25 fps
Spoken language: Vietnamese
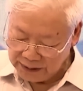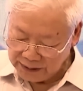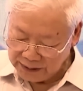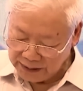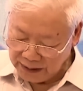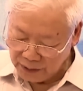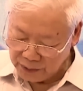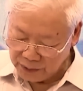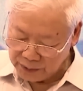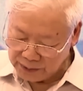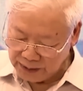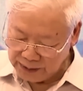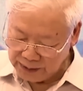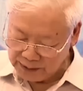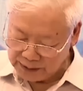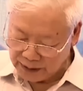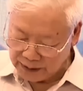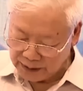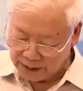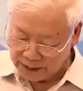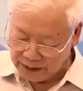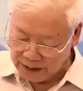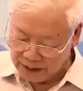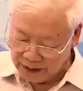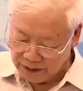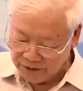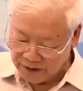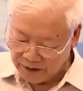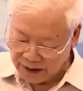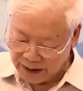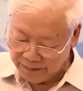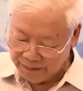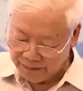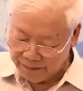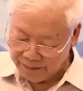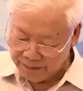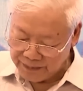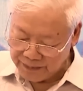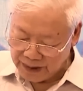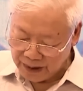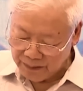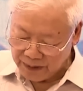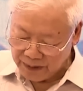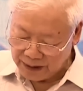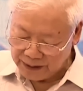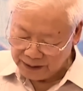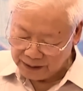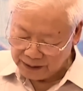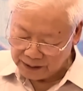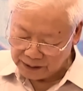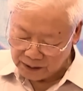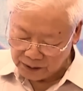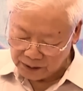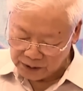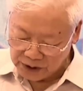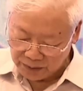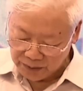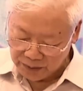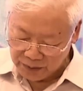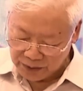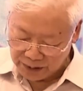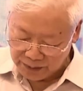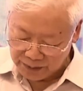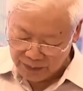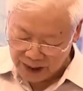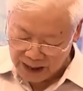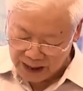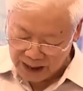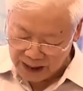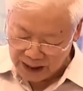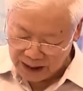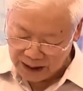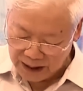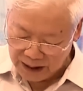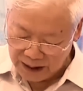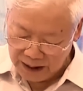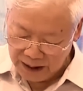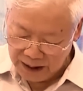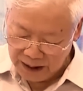theo tinh thần hiến pháp năm 2013,